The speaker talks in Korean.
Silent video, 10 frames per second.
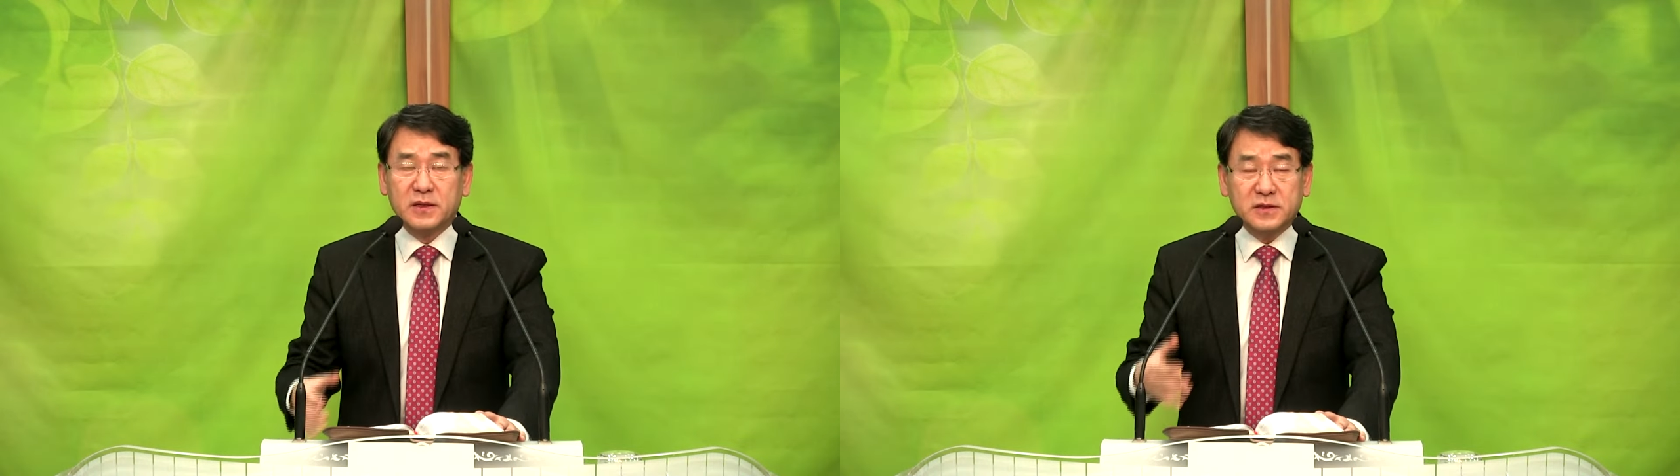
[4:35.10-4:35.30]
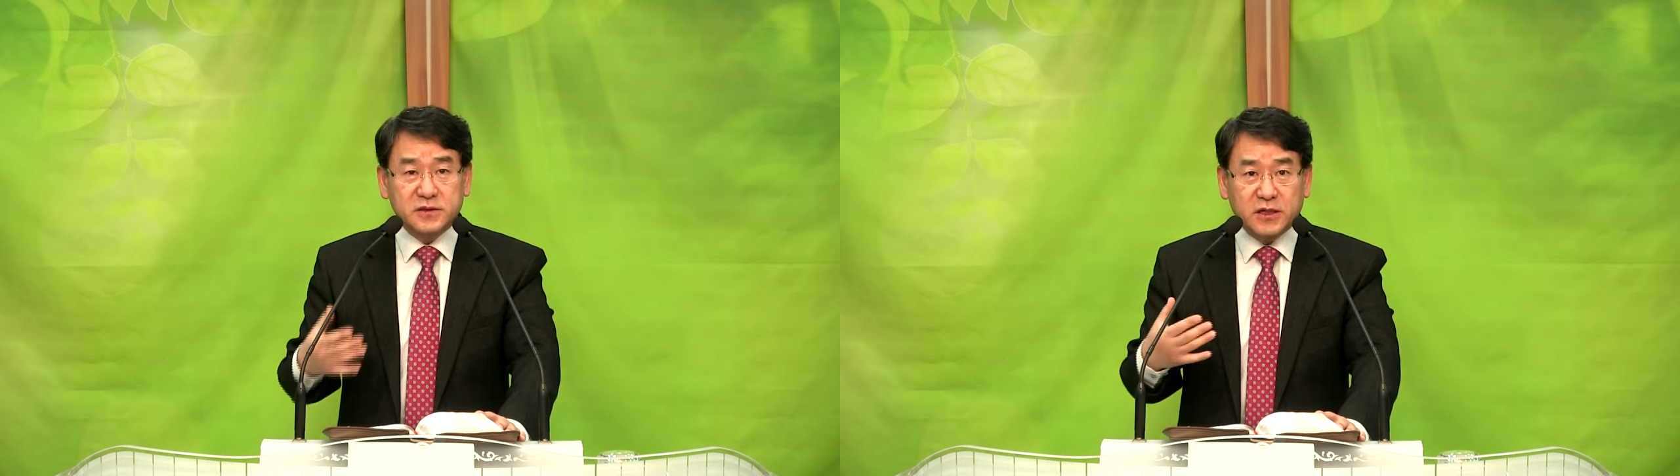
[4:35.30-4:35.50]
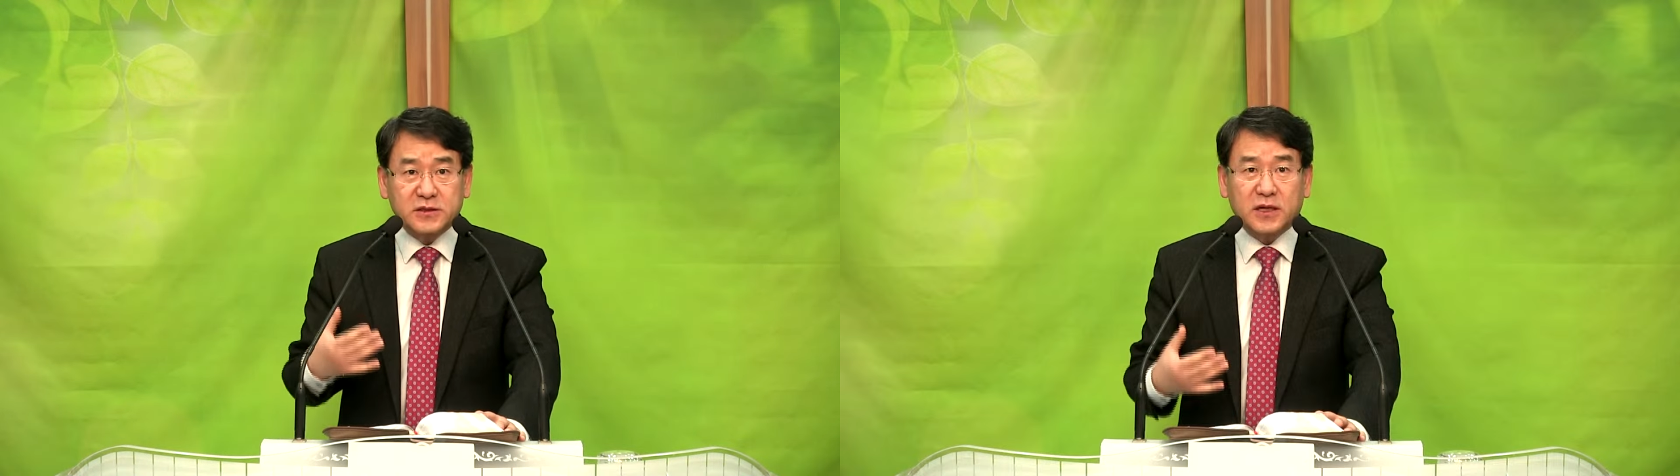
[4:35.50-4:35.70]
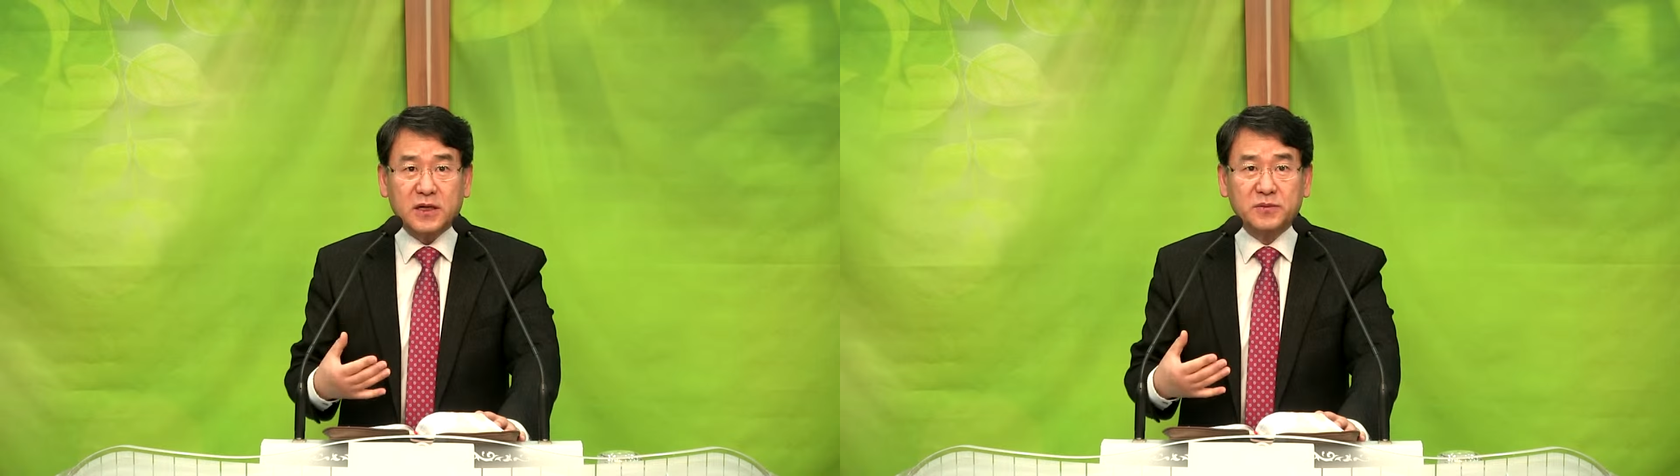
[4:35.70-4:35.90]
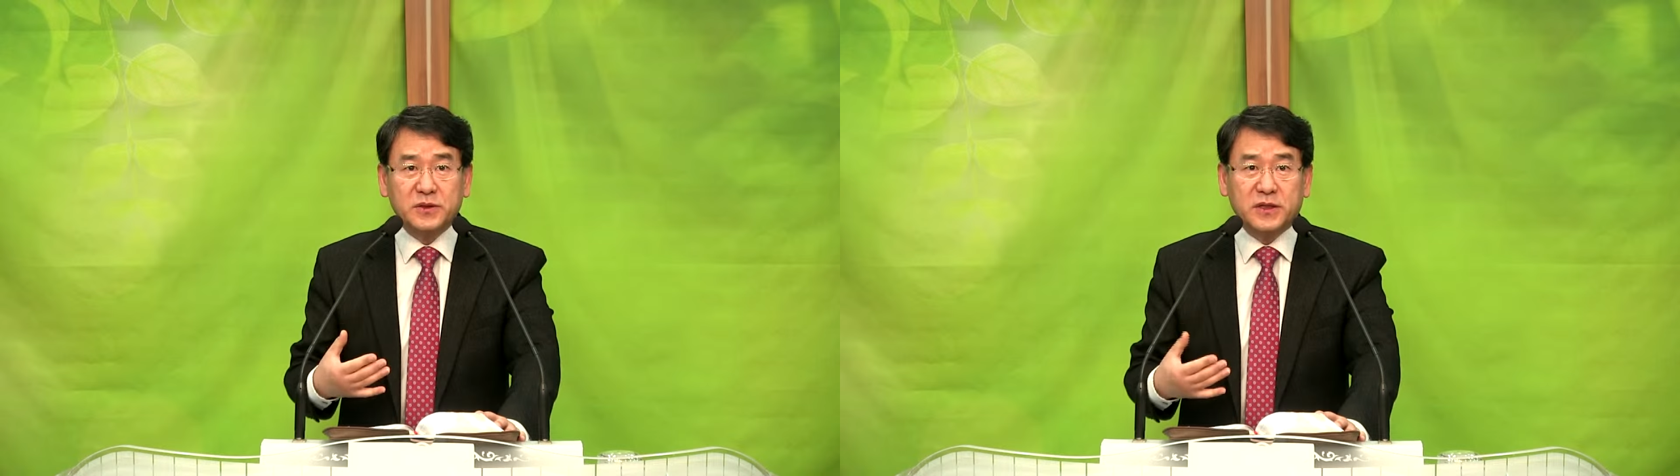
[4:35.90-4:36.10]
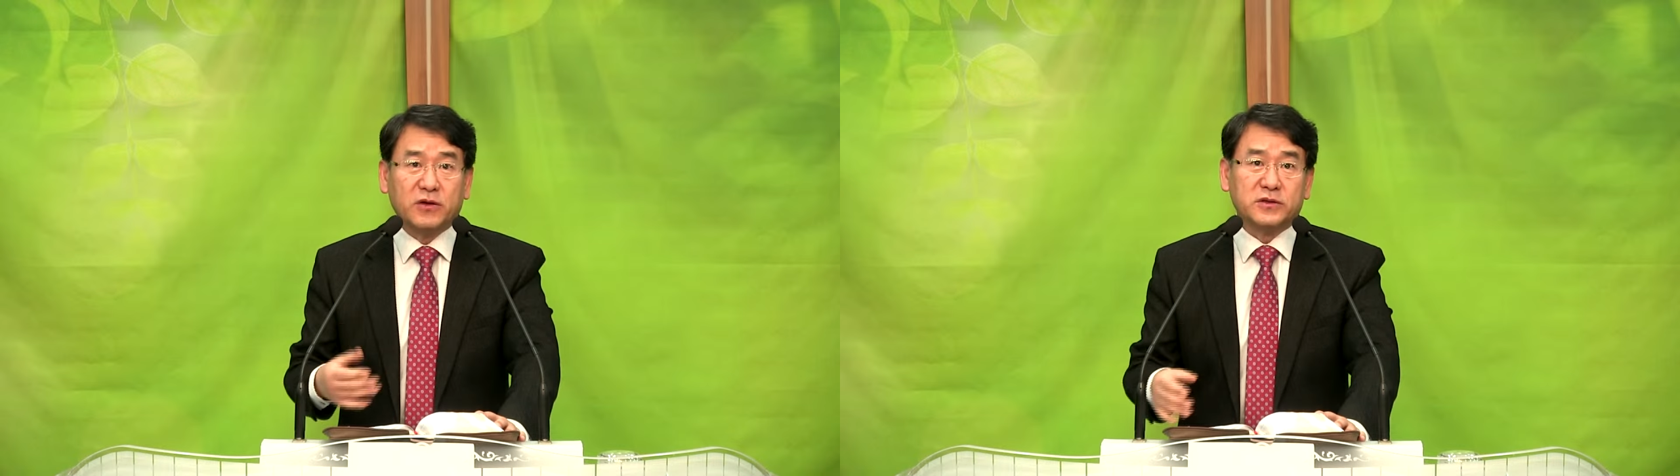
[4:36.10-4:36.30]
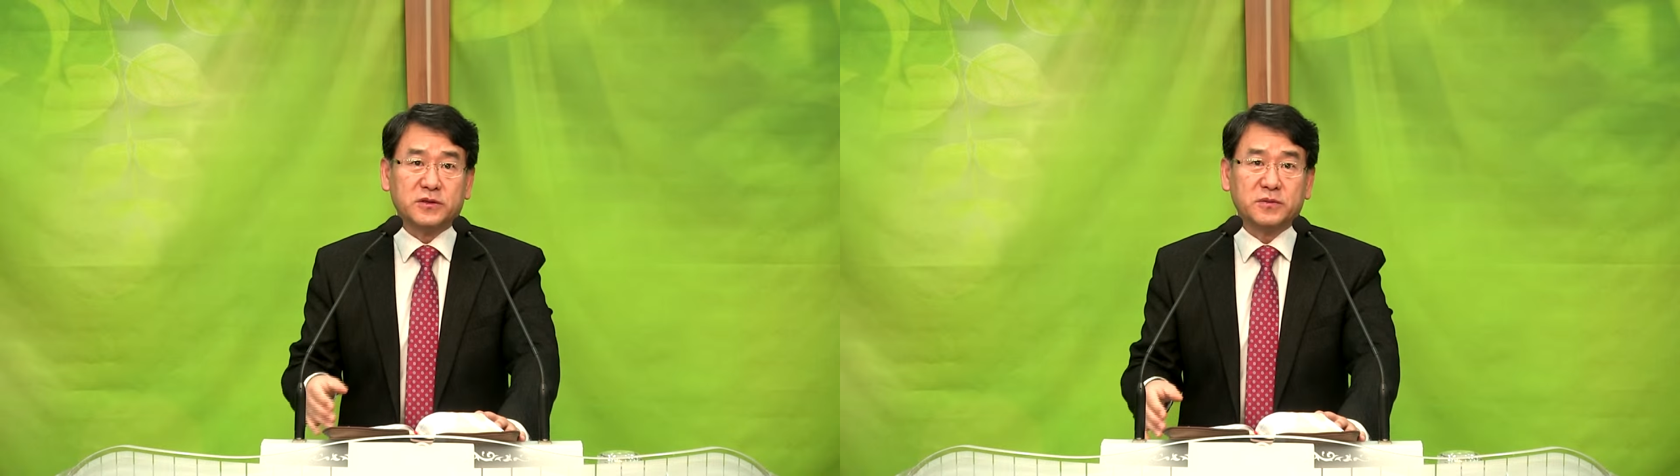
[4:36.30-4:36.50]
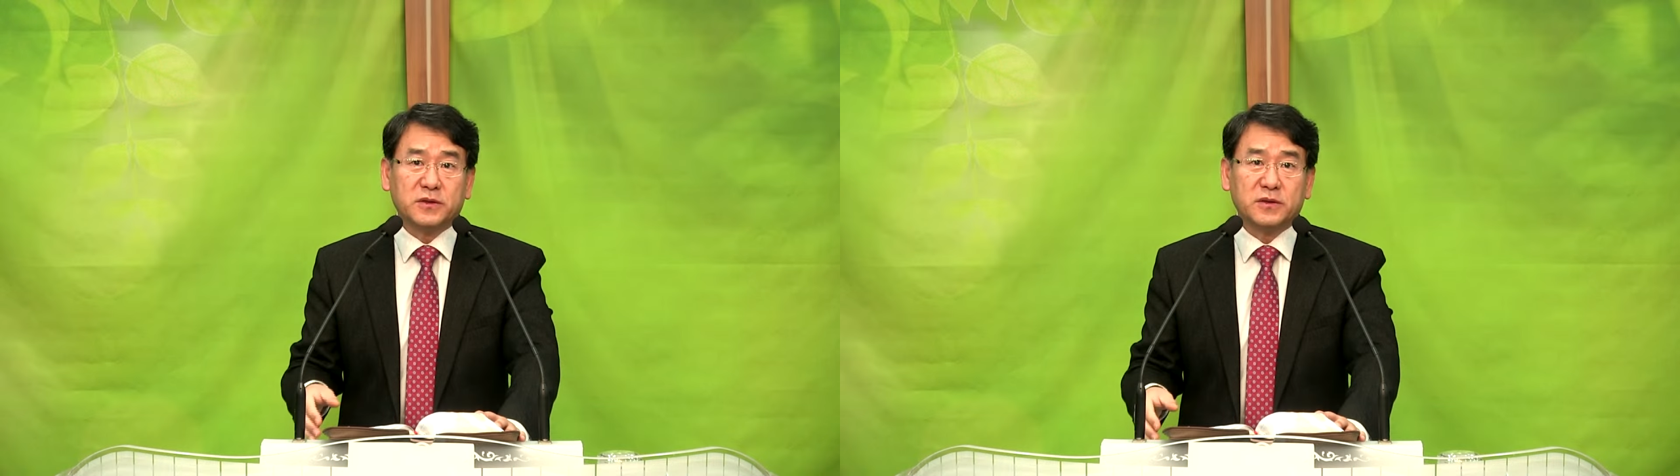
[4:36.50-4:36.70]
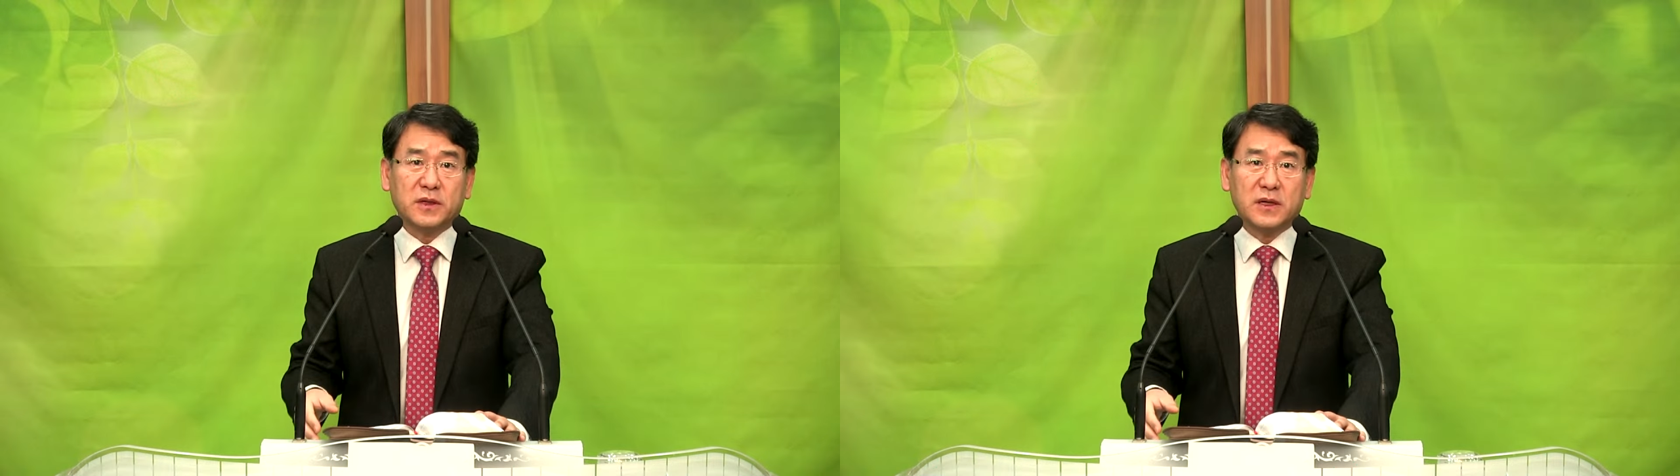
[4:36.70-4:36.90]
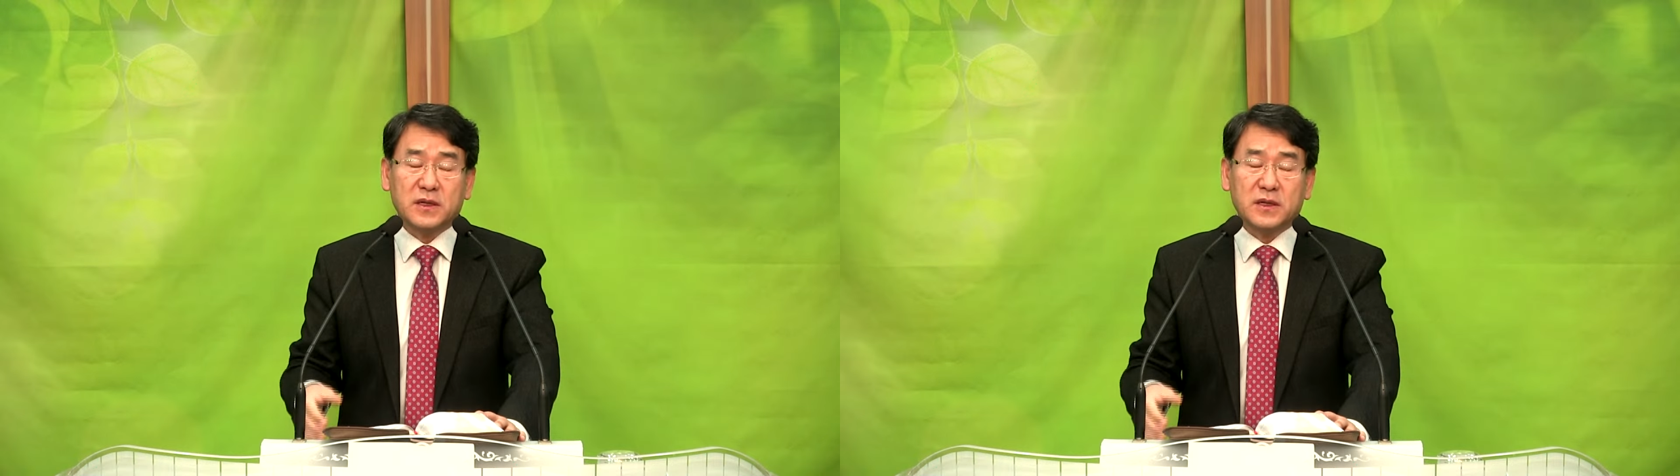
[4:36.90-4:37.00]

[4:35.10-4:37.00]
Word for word: 새 사람이 되었으면